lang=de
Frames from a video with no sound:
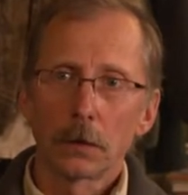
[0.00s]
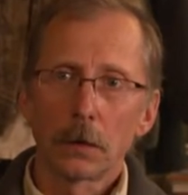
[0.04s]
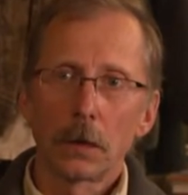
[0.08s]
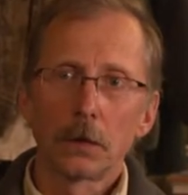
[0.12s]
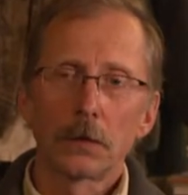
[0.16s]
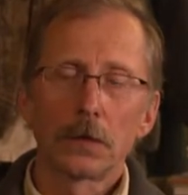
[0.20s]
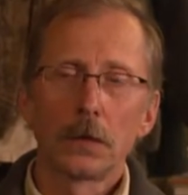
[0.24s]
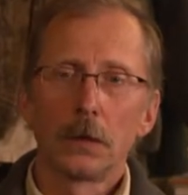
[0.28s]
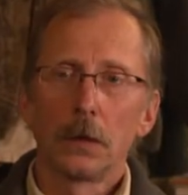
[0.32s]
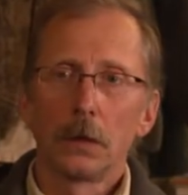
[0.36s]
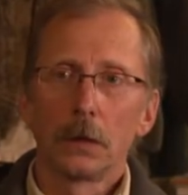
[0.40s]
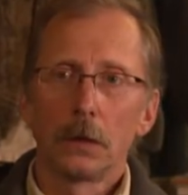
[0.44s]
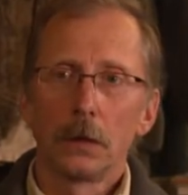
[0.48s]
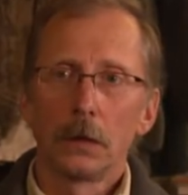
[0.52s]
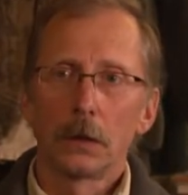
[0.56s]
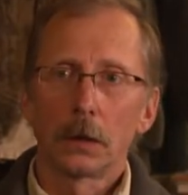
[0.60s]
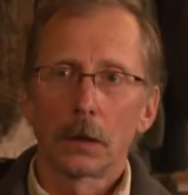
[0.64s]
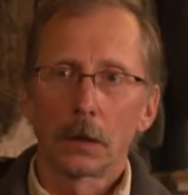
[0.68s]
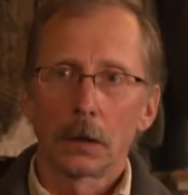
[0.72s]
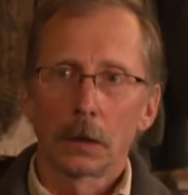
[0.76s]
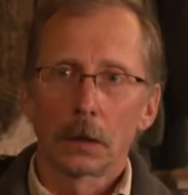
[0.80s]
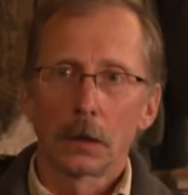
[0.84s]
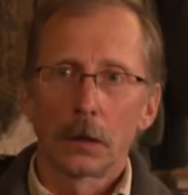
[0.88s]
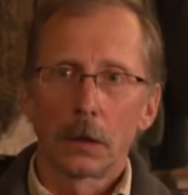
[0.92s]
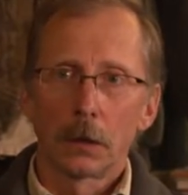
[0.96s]
Als
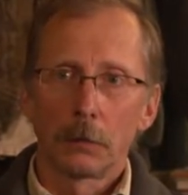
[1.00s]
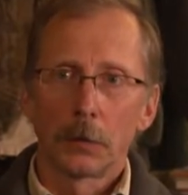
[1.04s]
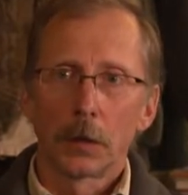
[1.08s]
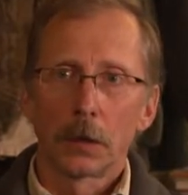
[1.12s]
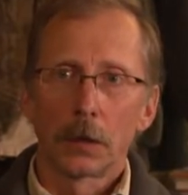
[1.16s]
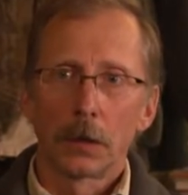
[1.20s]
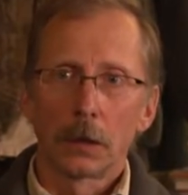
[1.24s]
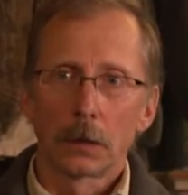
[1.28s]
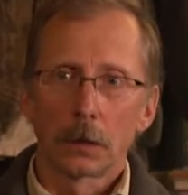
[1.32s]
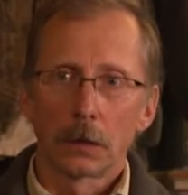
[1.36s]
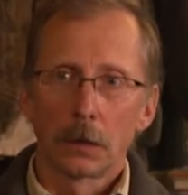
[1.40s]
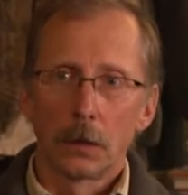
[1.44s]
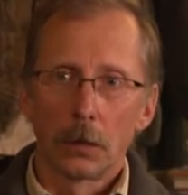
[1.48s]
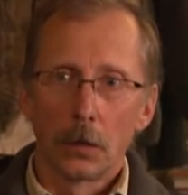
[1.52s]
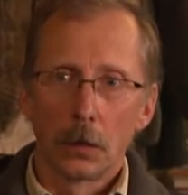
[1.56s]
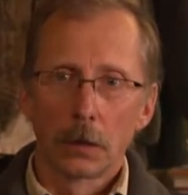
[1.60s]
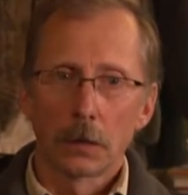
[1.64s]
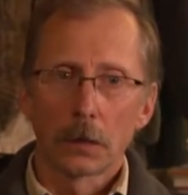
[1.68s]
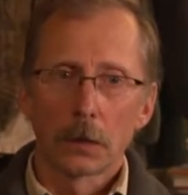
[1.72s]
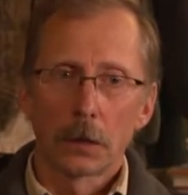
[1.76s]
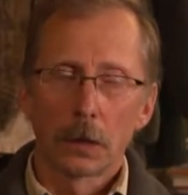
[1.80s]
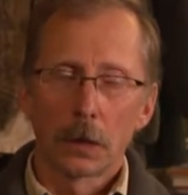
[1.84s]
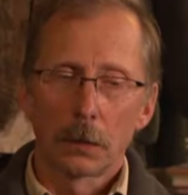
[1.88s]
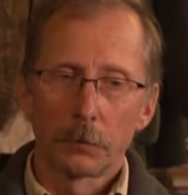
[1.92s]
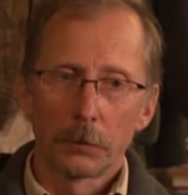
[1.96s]
Energieträger hat man halt
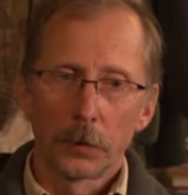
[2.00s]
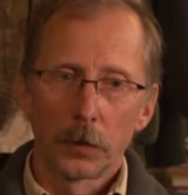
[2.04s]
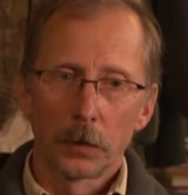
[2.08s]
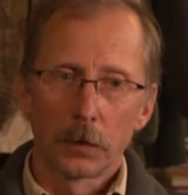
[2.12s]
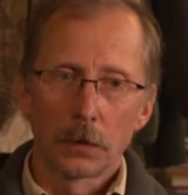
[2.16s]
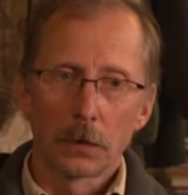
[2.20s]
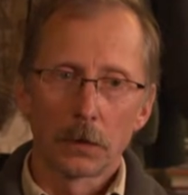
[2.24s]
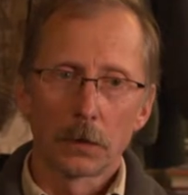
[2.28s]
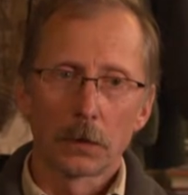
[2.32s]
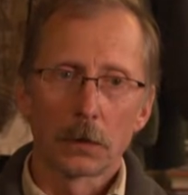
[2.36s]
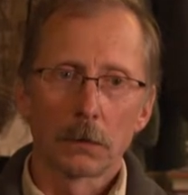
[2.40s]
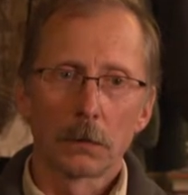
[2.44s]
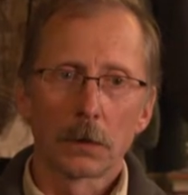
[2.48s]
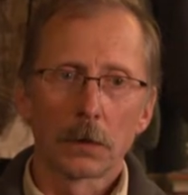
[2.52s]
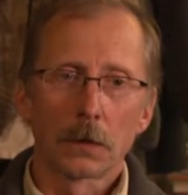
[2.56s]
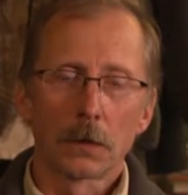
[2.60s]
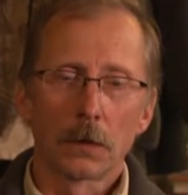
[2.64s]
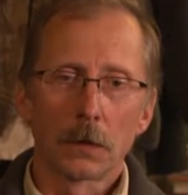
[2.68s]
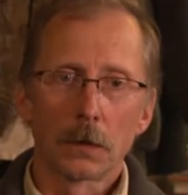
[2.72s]
Holz gehabt, beziehungsweise